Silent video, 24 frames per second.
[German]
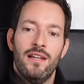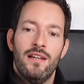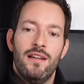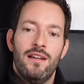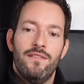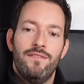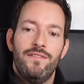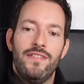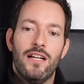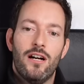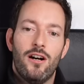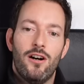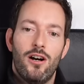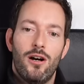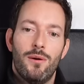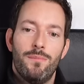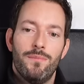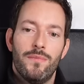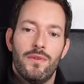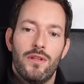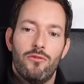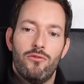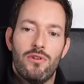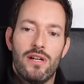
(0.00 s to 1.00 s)
Wir
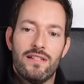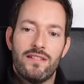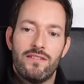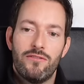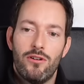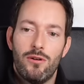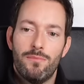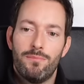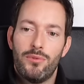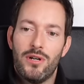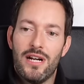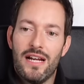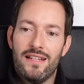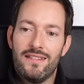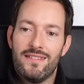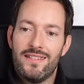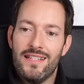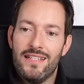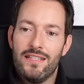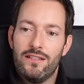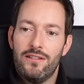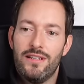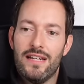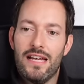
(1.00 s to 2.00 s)
haben Restaurant Brands
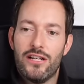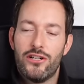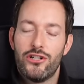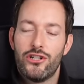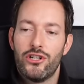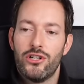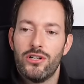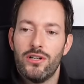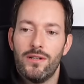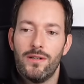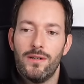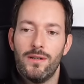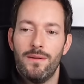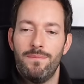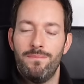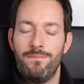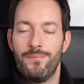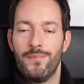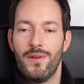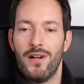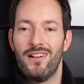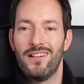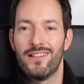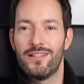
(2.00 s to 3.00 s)
International
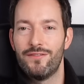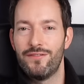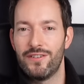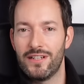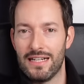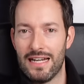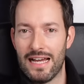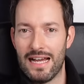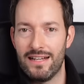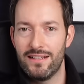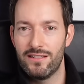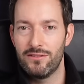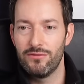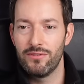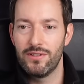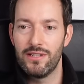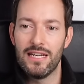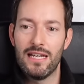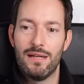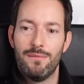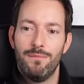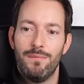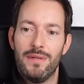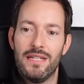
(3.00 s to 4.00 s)
als
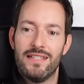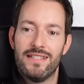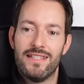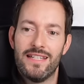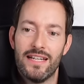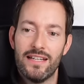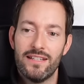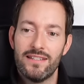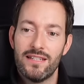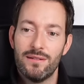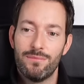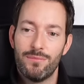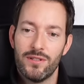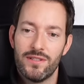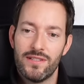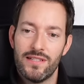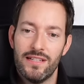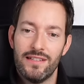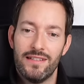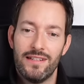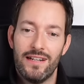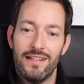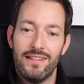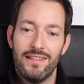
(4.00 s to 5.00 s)
Vergleichsunternehmen mit
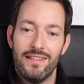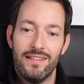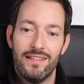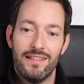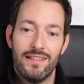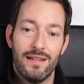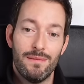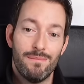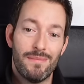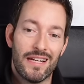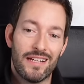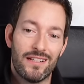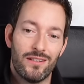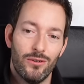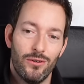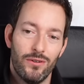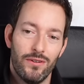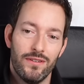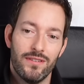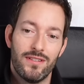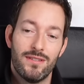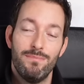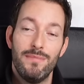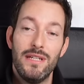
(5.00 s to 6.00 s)
16% Rendite,
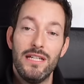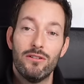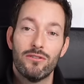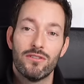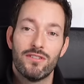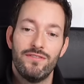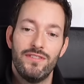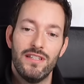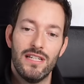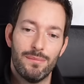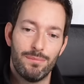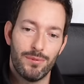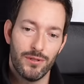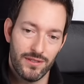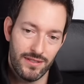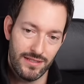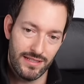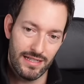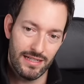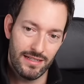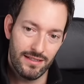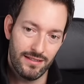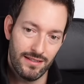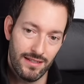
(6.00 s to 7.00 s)
McDonald's minus
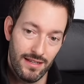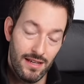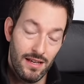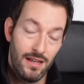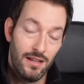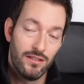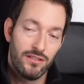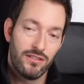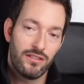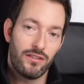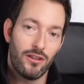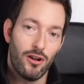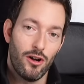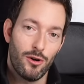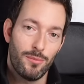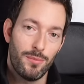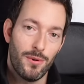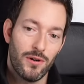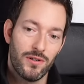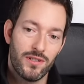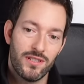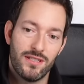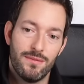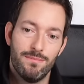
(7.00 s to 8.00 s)
4%,
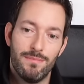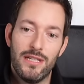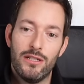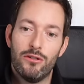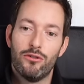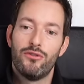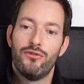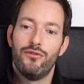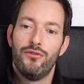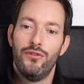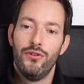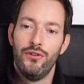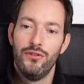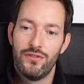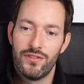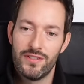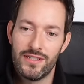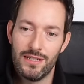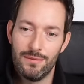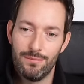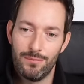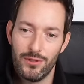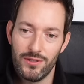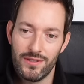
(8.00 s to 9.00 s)
Starbucks minus
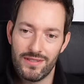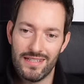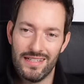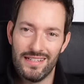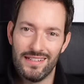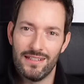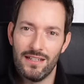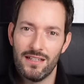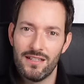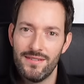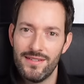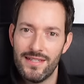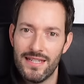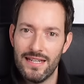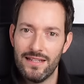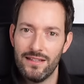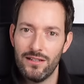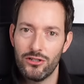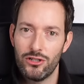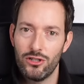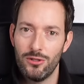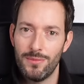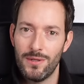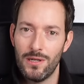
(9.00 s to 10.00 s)
15%. Also Sie sehen
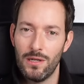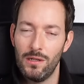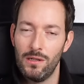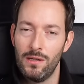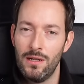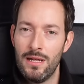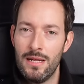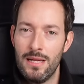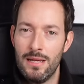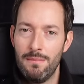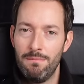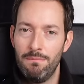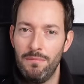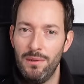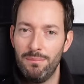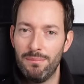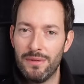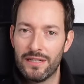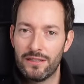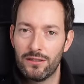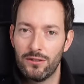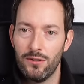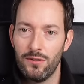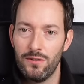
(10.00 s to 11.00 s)
da schon mal, mit
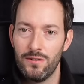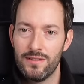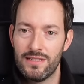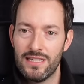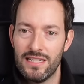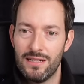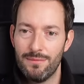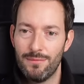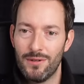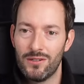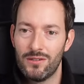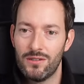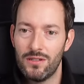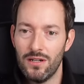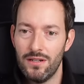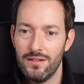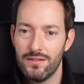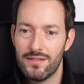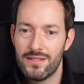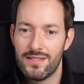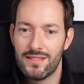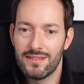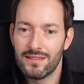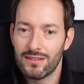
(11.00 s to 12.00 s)
McDonald's hätte man
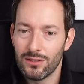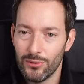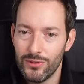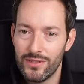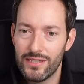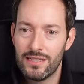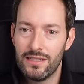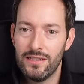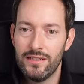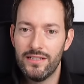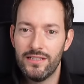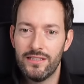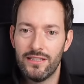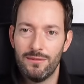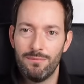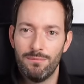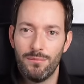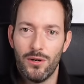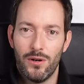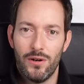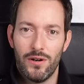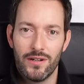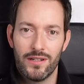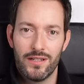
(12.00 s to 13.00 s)
ganz deutlich den
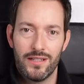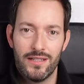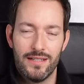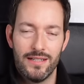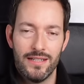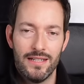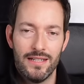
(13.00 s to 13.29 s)
Markt